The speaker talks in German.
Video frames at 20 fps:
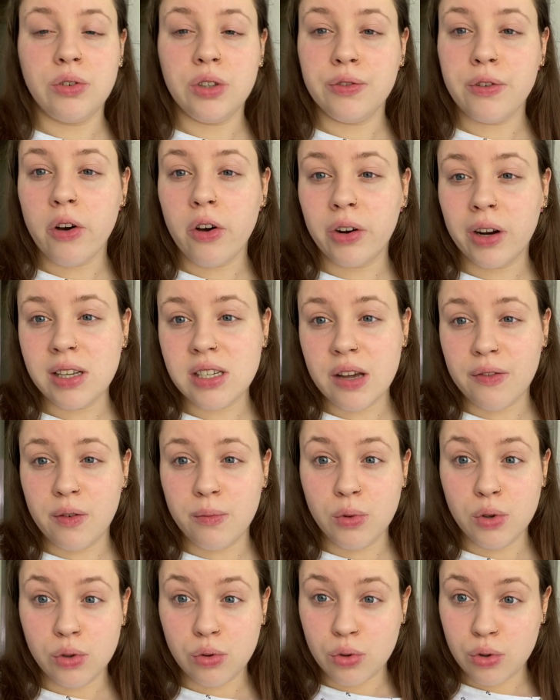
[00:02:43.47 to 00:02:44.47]
Die Frau hat gesagt, wir
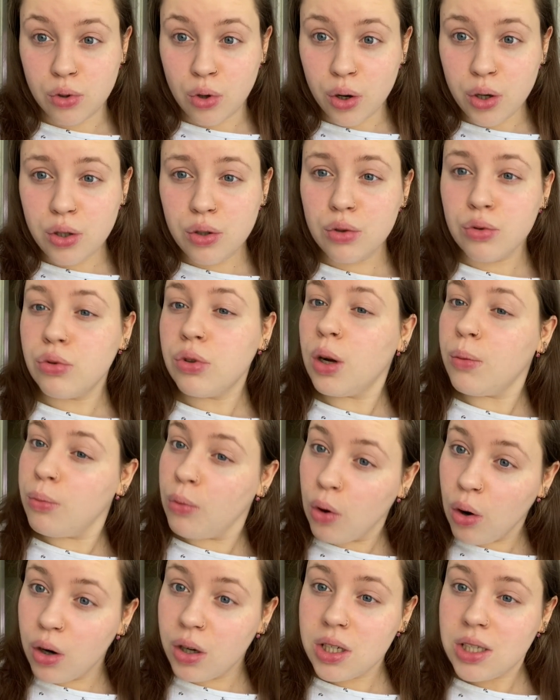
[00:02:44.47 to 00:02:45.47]
müssen uns heute oder
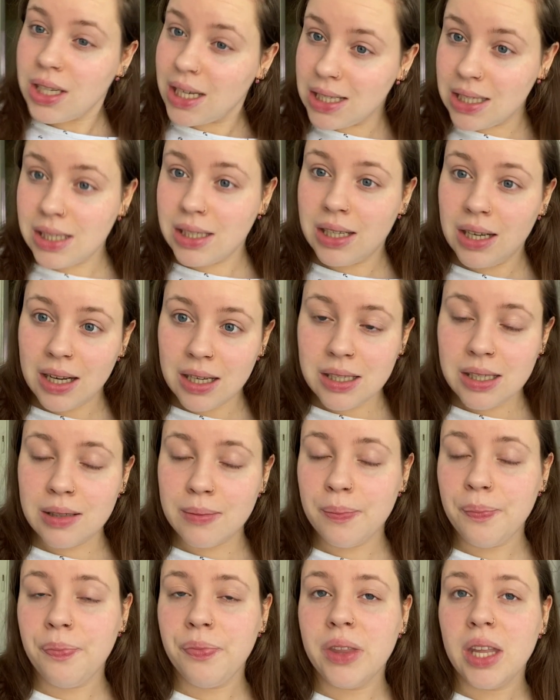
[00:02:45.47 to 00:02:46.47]
morgen testen
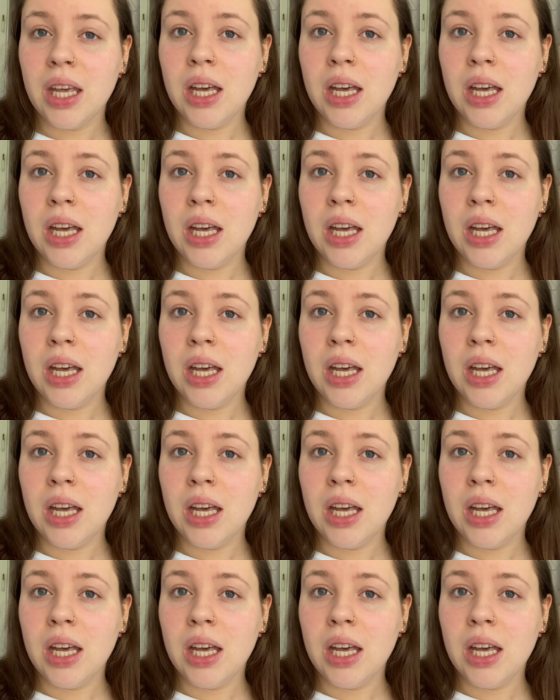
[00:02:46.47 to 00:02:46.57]
lassen.